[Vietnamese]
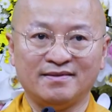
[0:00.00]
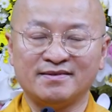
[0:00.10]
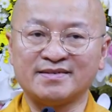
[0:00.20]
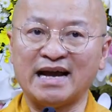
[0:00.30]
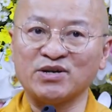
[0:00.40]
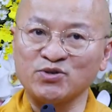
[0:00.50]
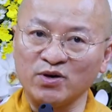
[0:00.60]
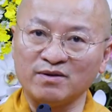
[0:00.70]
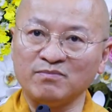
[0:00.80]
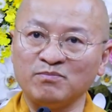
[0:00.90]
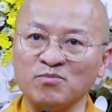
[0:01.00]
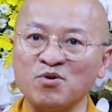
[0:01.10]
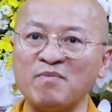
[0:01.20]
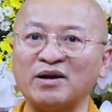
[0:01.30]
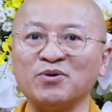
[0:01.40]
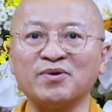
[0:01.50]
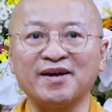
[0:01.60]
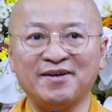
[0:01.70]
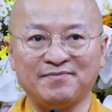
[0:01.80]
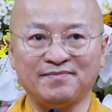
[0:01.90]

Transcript: sản xuất buôn bán vũ khí,